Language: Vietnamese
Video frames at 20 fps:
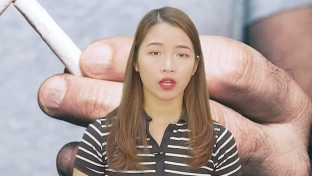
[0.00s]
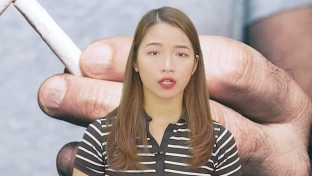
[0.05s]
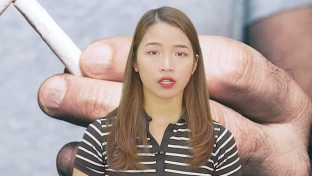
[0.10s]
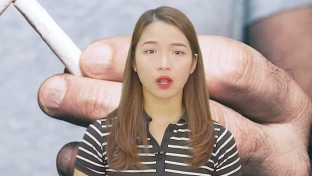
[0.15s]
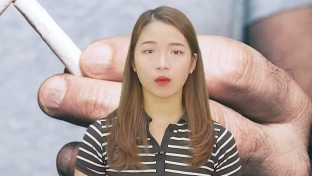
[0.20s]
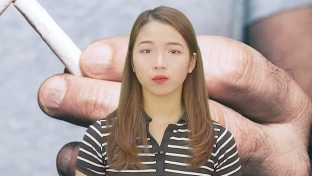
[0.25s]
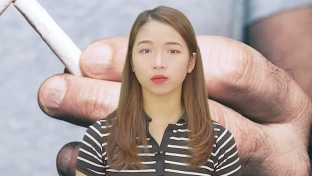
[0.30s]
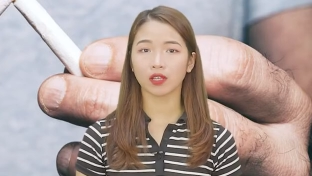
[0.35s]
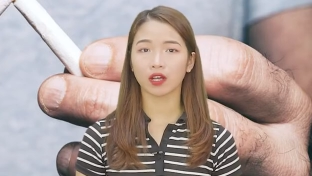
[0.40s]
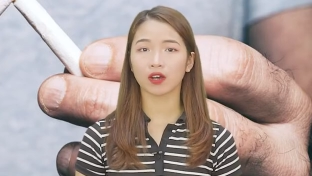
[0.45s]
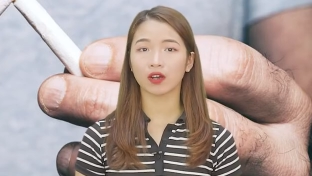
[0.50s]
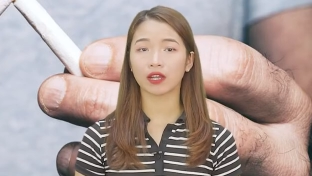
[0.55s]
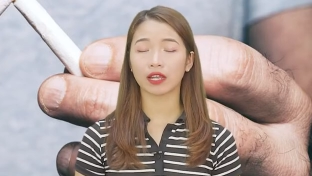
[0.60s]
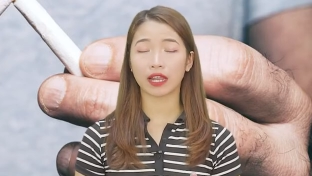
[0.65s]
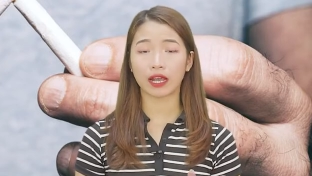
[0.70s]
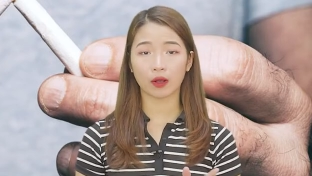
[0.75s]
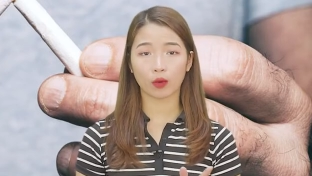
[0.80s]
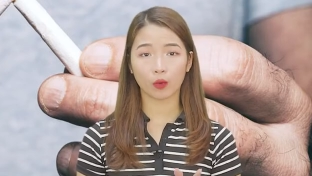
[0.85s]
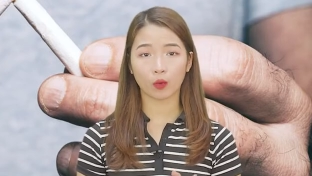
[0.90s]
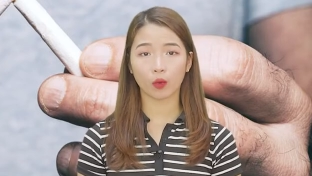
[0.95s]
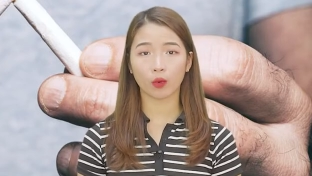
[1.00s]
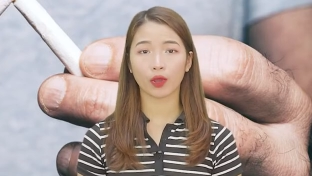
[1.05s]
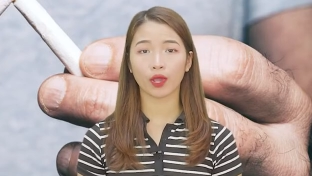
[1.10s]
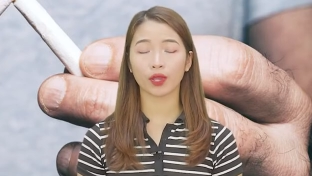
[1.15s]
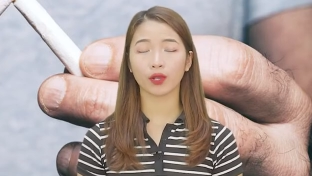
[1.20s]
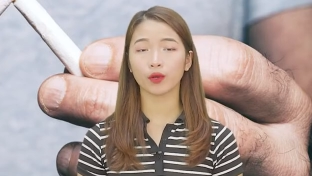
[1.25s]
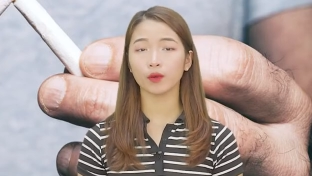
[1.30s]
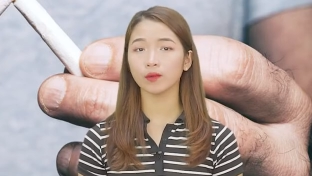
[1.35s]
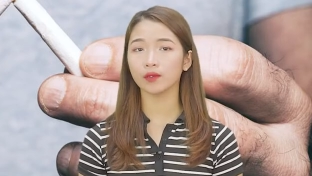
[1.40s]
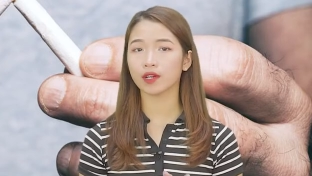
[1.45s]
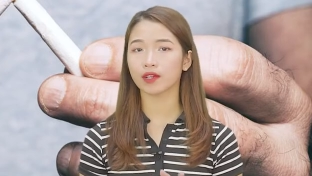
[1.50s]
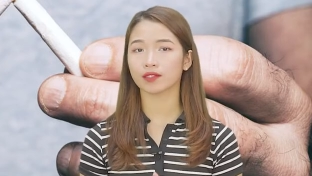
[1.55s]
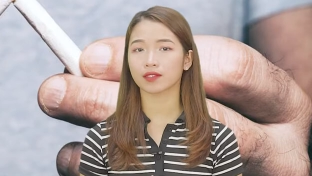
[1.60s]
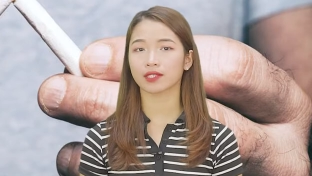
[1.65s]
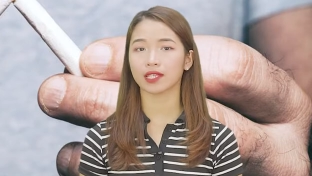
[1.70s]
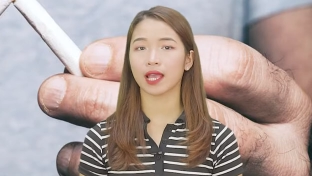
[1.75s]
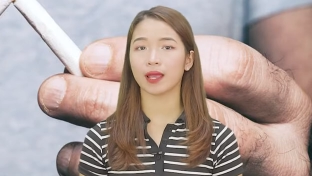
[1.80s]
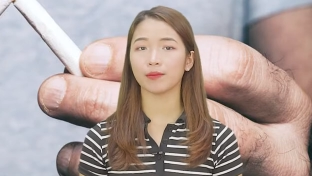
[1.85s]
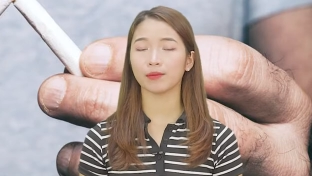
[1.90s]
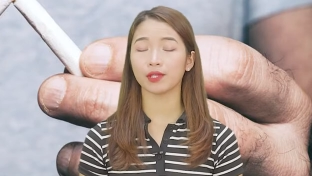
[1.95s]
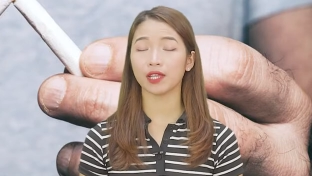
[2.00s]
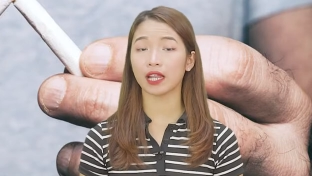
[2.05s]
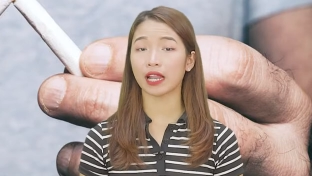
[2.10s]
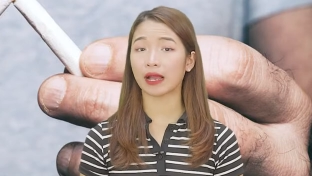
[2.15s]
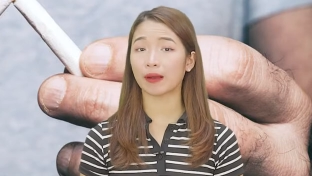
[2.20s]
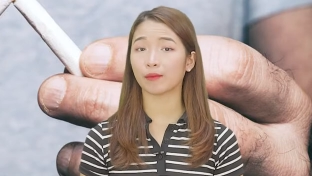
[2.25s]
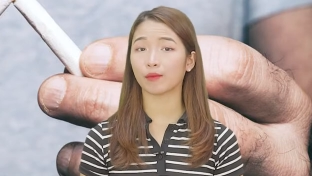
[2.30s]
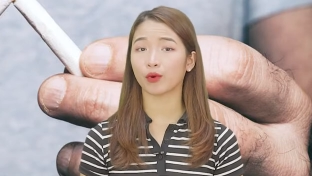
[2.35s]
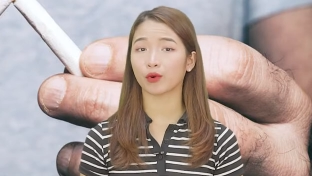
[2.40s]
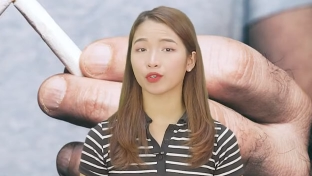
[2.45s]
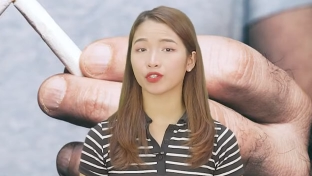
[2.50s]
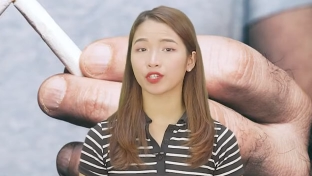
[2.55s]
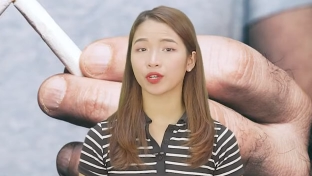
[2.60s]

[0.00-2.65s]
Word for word: Đồng thời là quế cũng được xem như là một